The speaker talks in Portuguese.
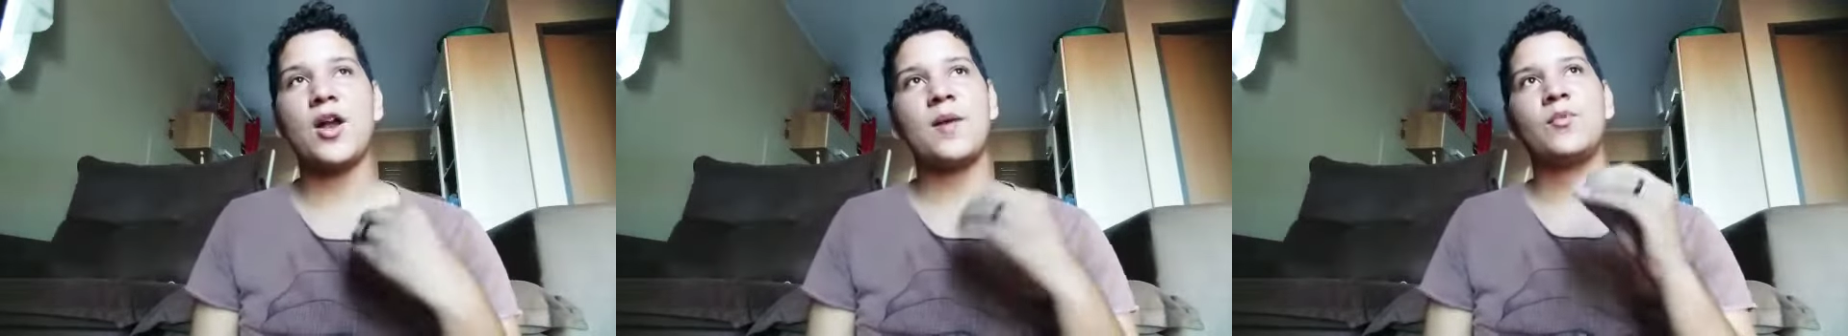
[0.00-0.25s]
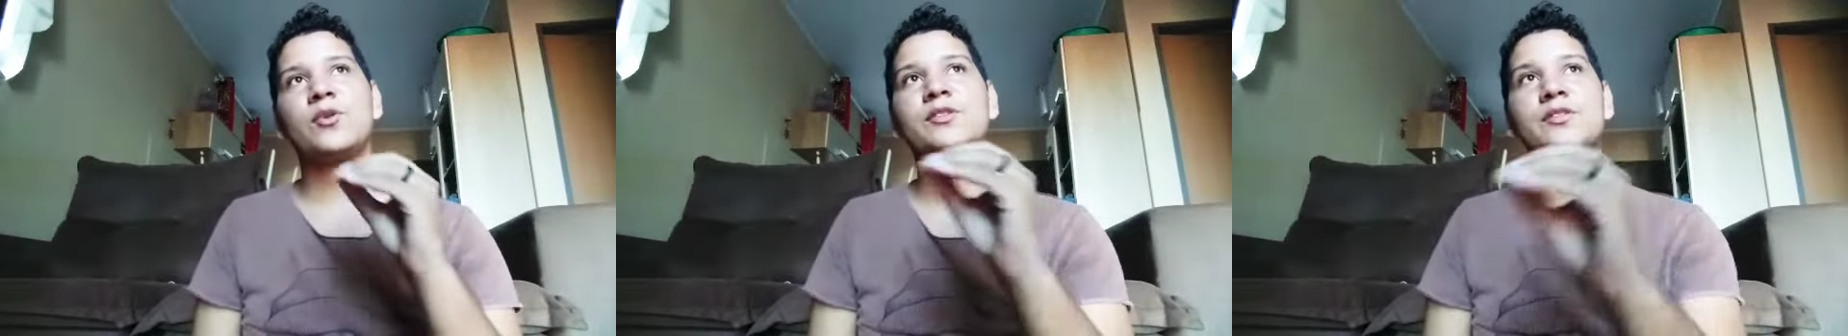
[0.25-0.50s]

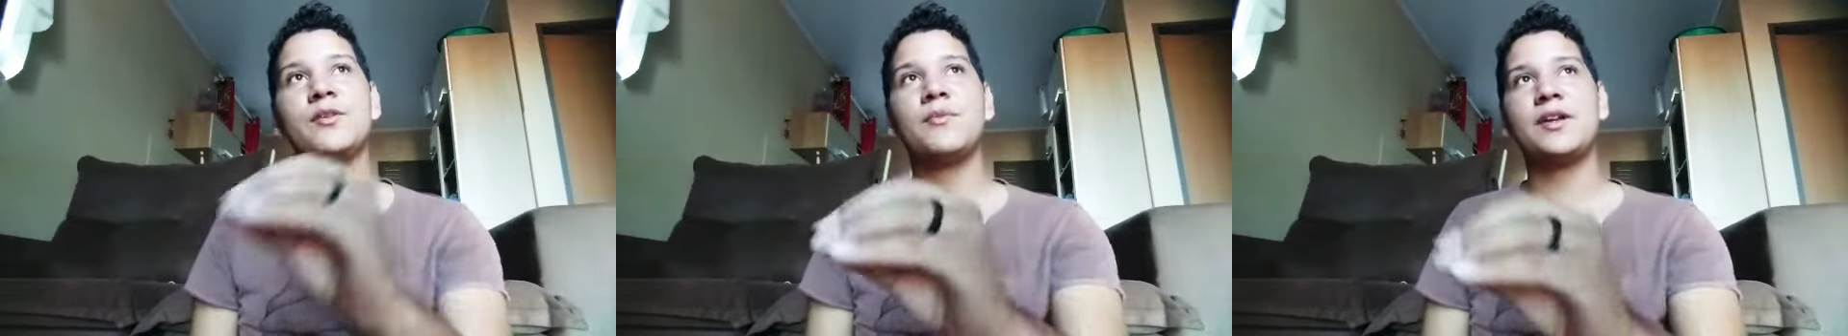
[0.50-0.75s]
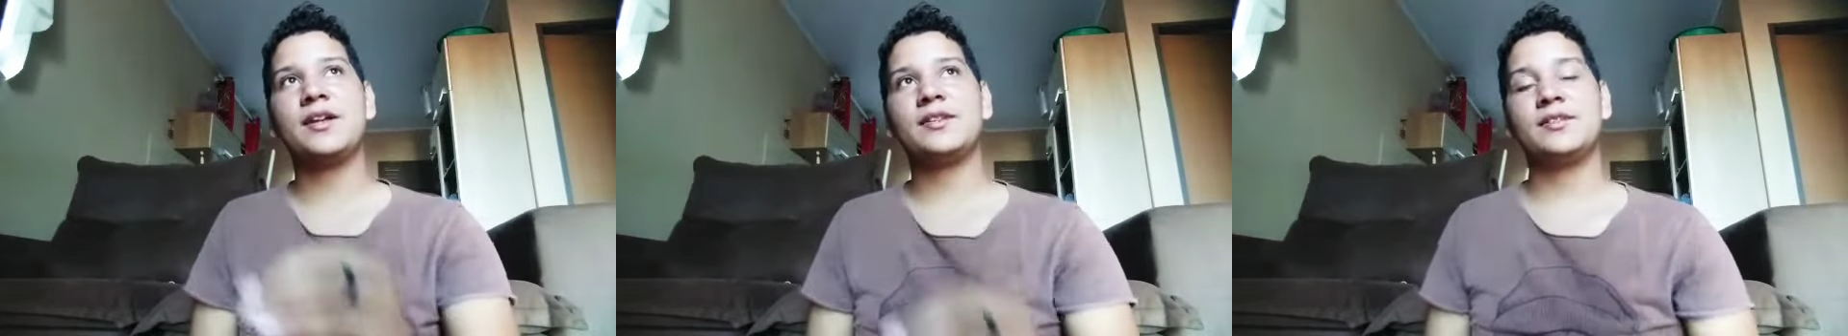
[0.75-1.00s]
Então o
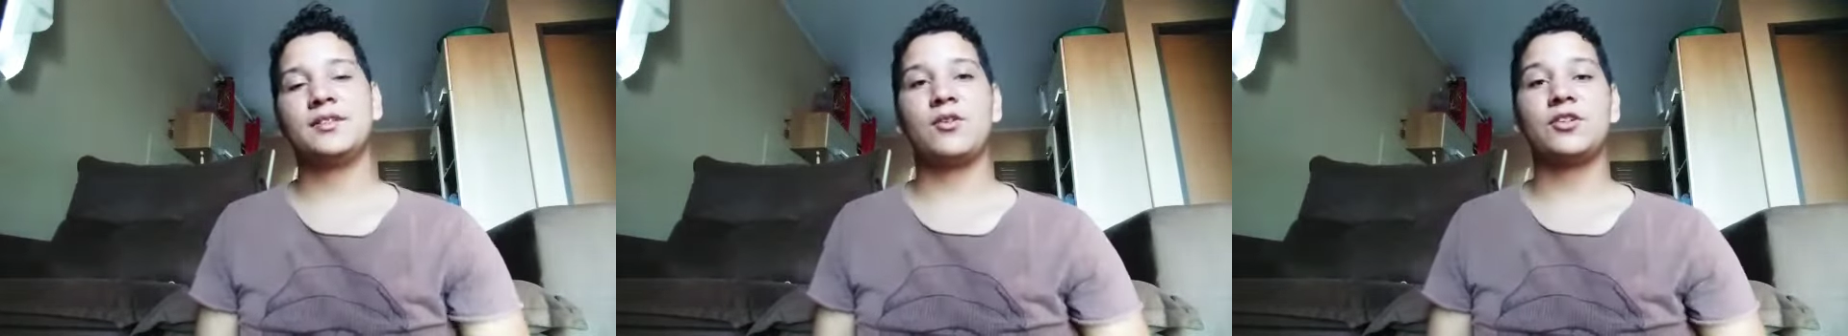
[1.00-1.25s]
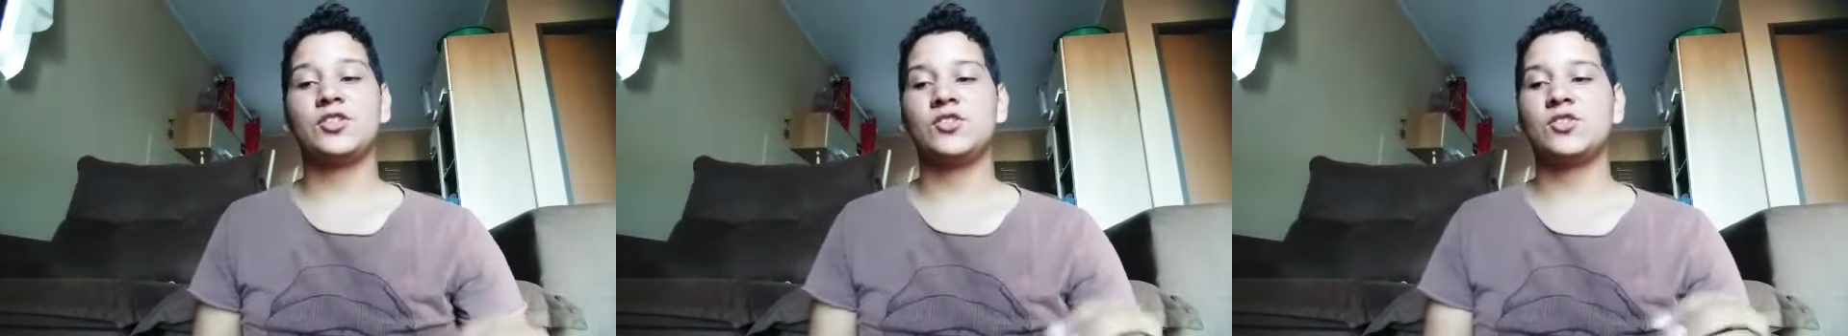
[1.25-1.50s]
nosso maior
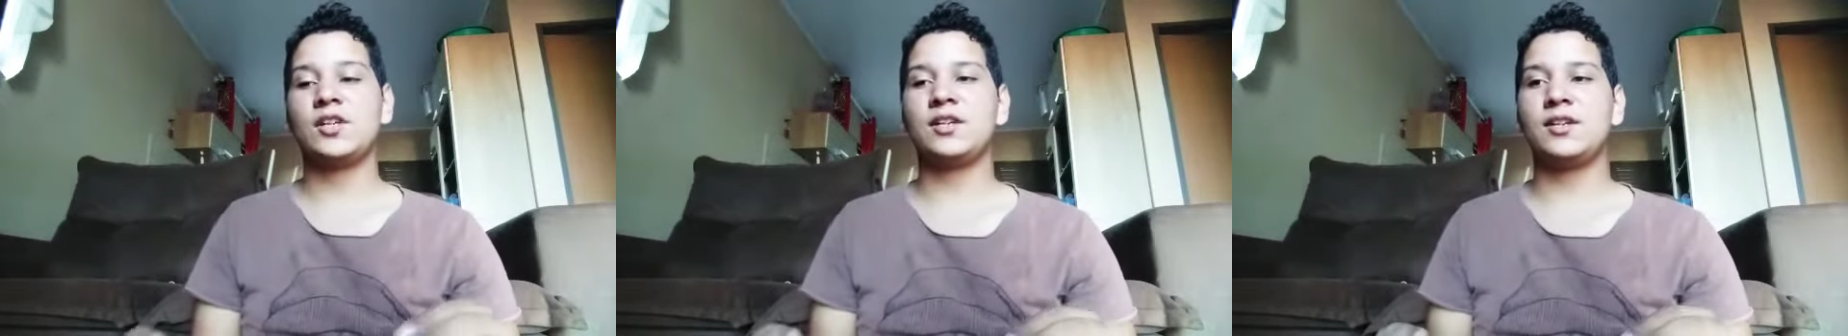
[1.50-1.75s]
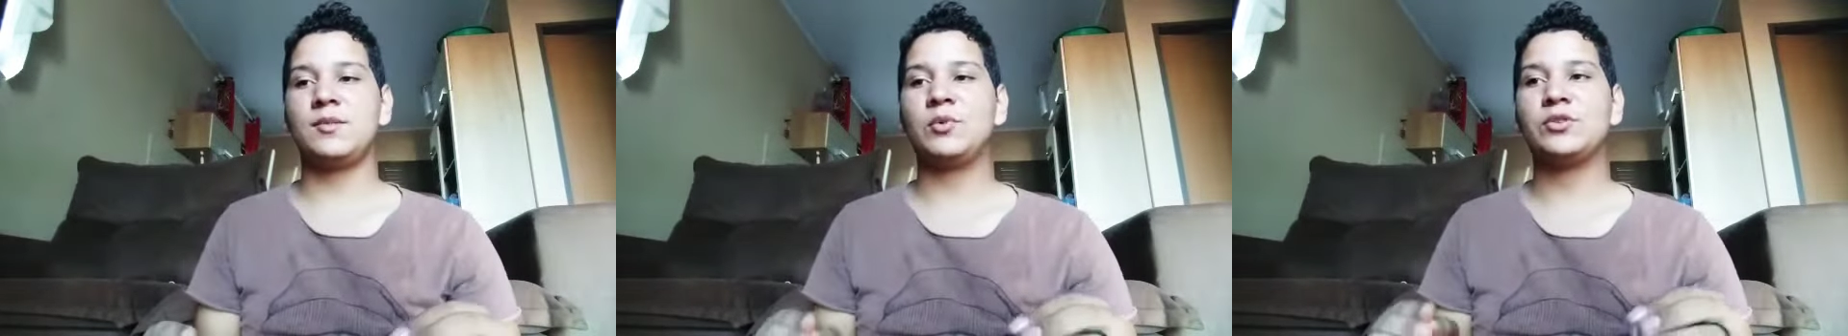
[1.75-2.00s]
amor são
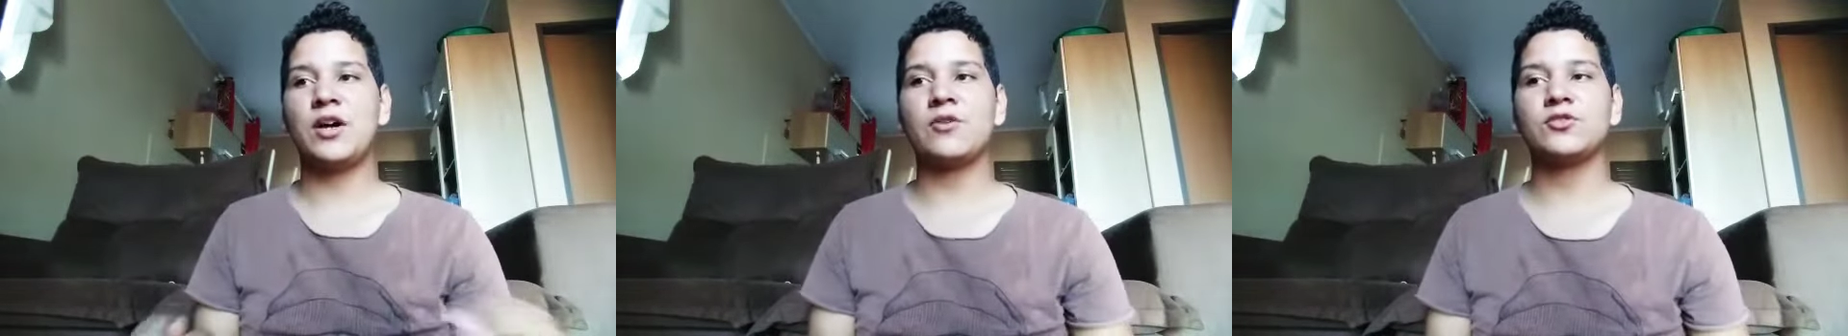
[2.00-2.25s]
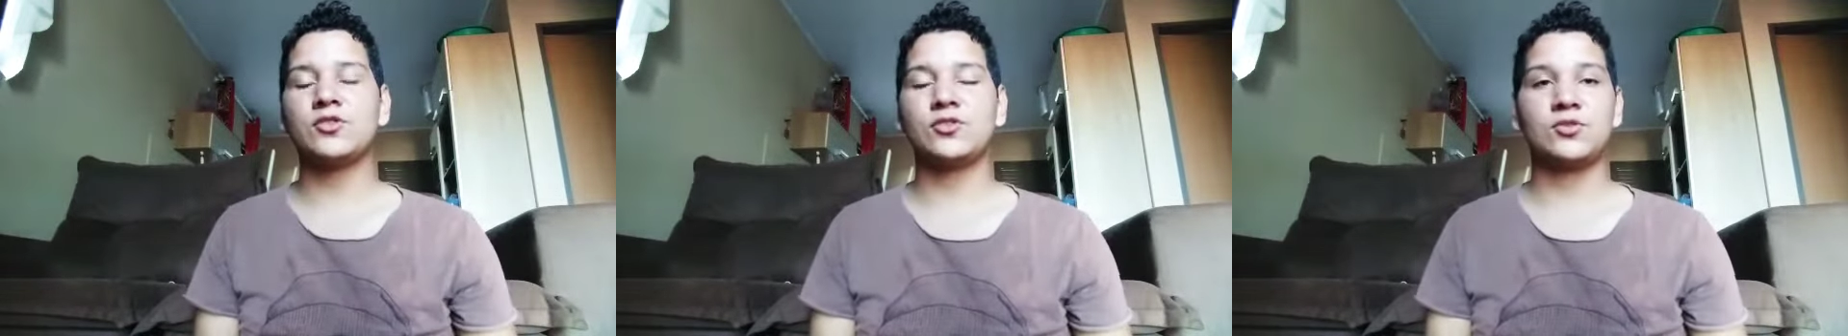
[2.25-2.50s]
eles. Então a
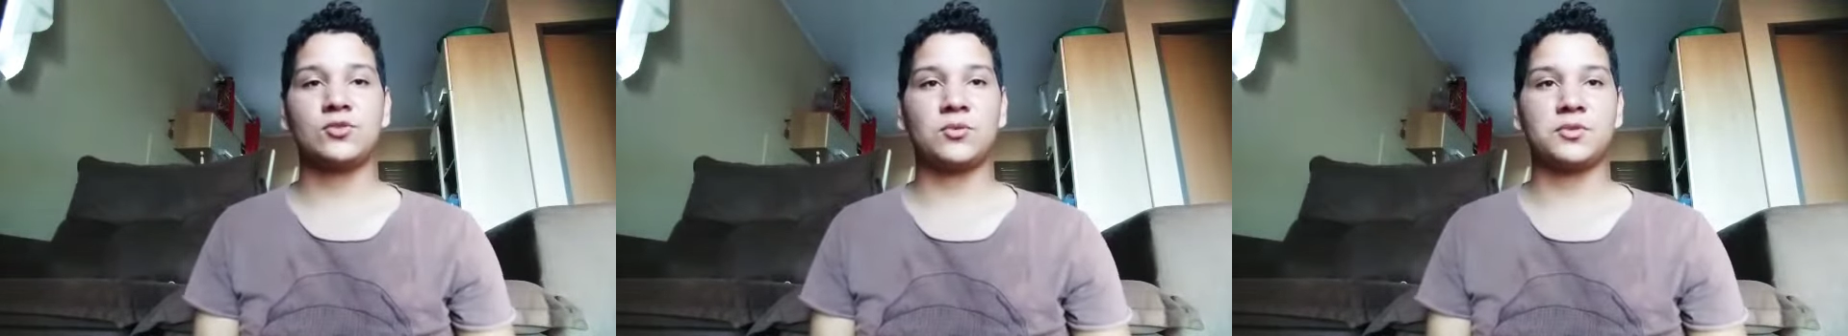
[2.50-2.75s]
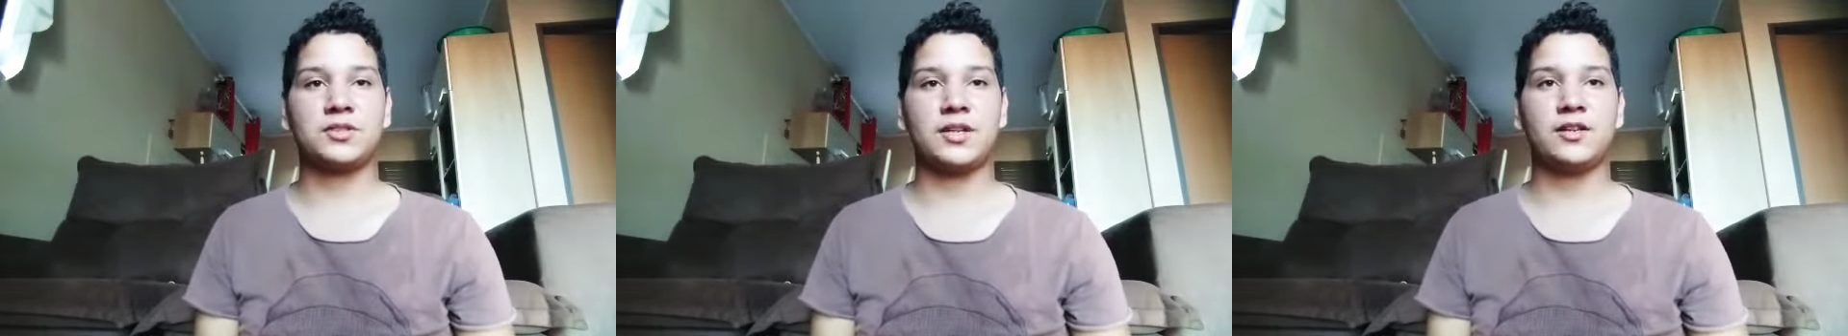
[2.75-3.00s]
gente tem que
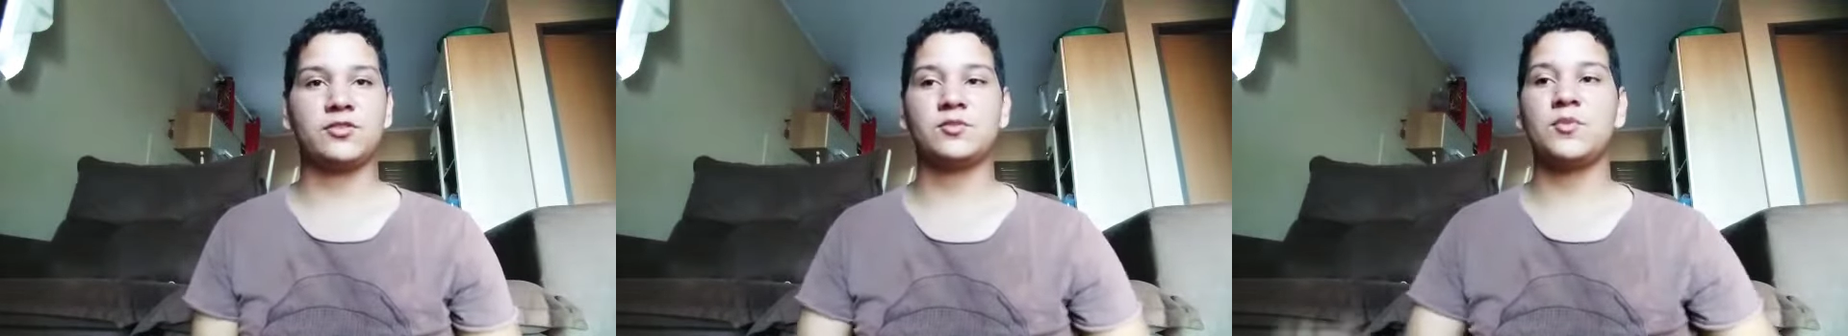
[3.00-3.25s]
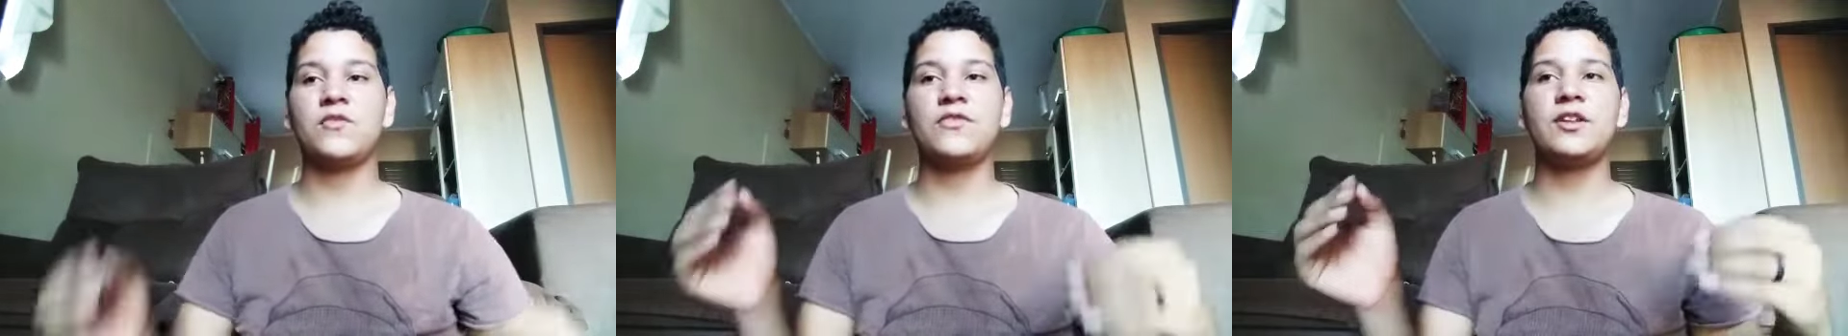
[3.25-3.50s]
mudar os
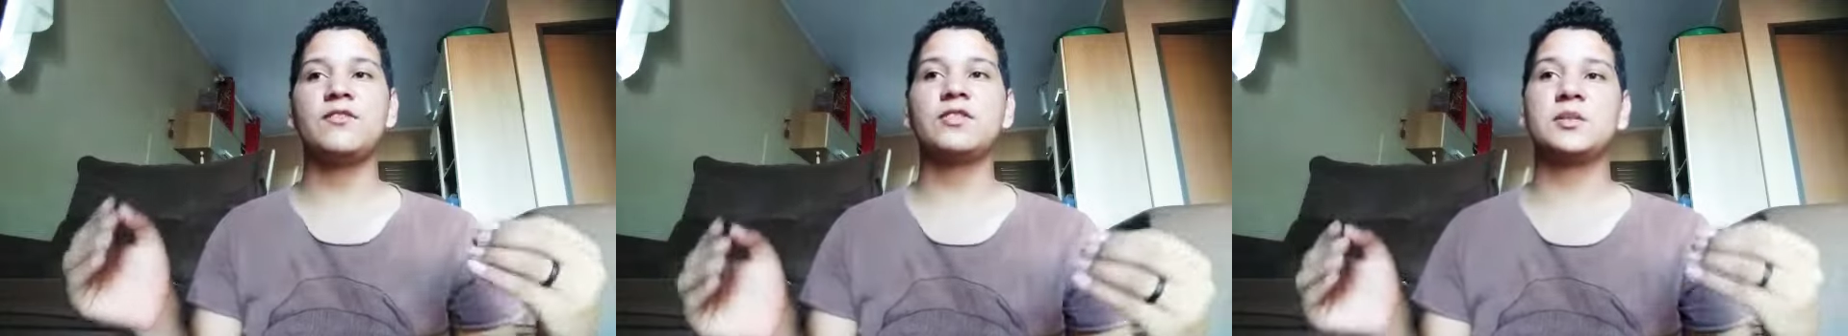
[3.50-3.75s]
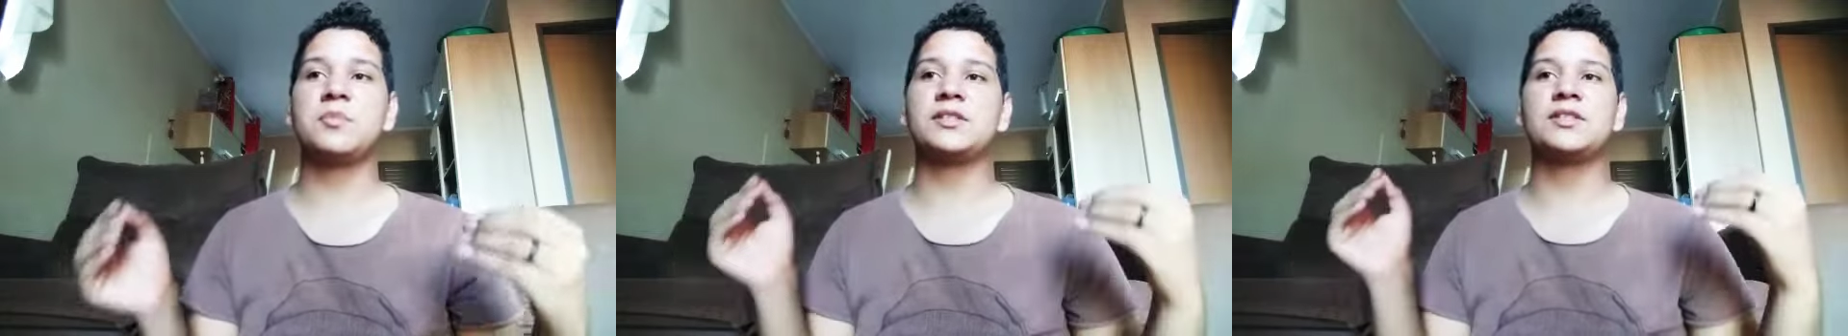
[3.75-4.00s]
nossos
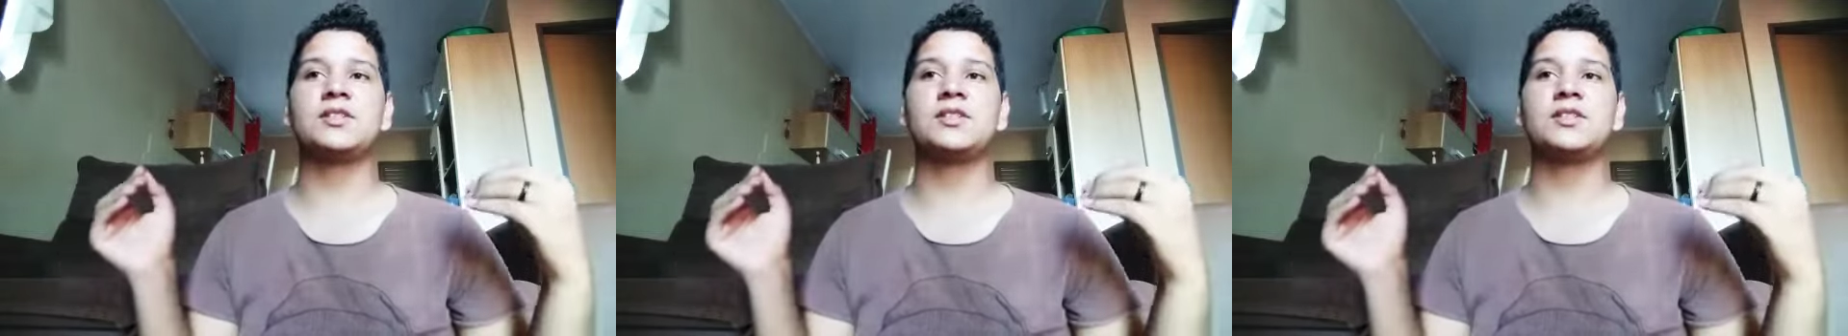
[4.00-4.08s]
conceitos.